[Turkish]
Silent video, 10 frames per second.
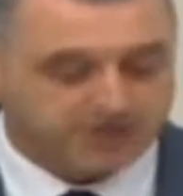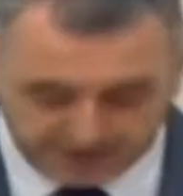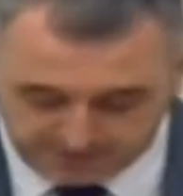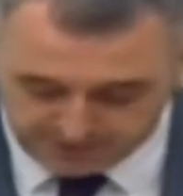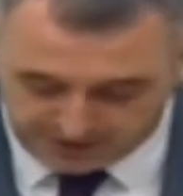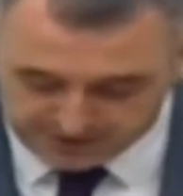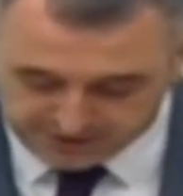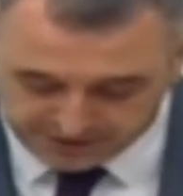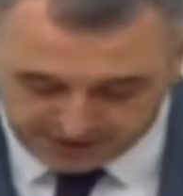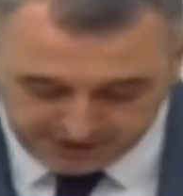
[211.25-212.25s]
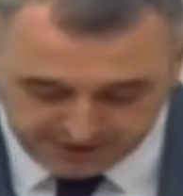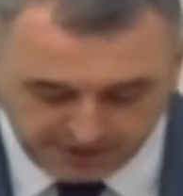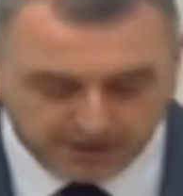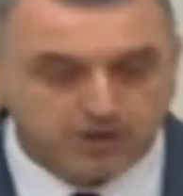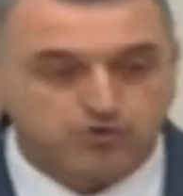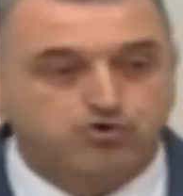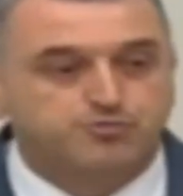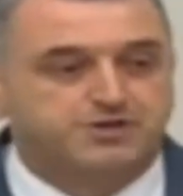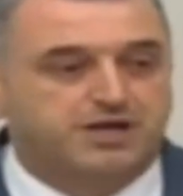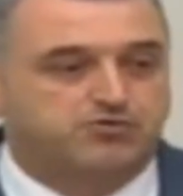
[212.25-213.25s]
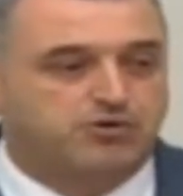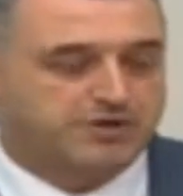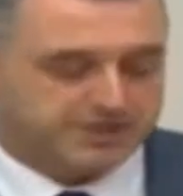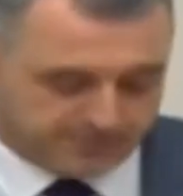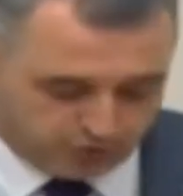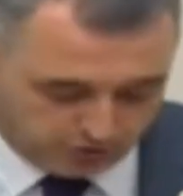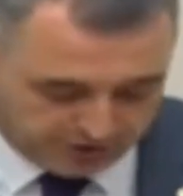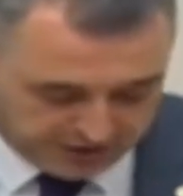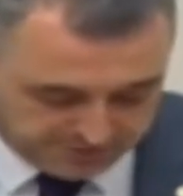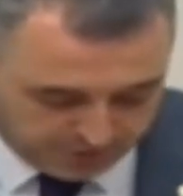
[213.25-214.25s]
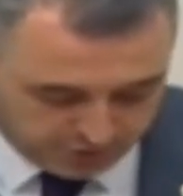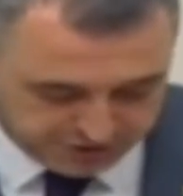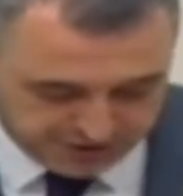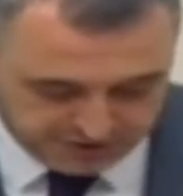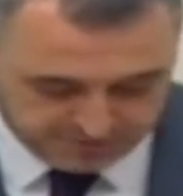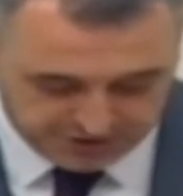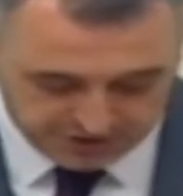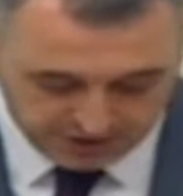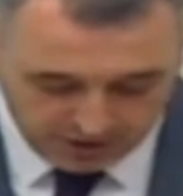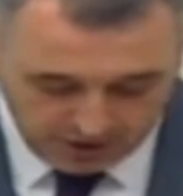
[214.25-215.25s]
tarımdan sanayiye tüm sektörlerde büyük gelişme gösterilmiştir.